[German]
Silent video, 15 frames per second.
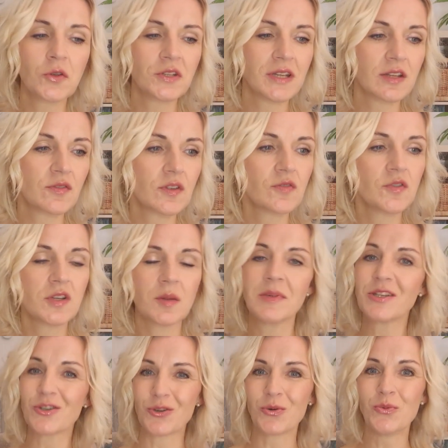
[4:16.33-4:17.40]
durch das, was wir
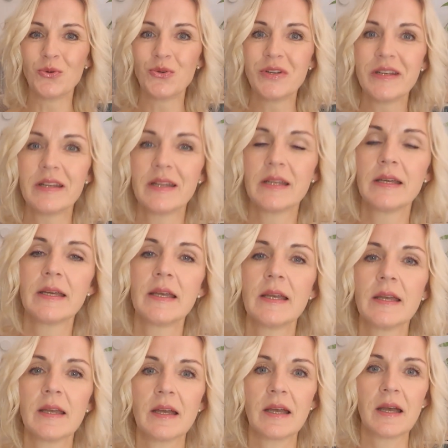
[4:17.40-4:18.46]
damit tun,
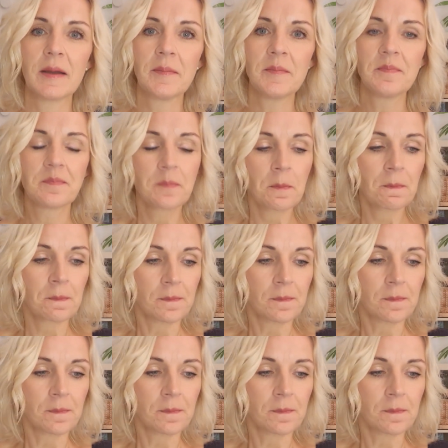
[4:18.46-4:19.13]
ähm,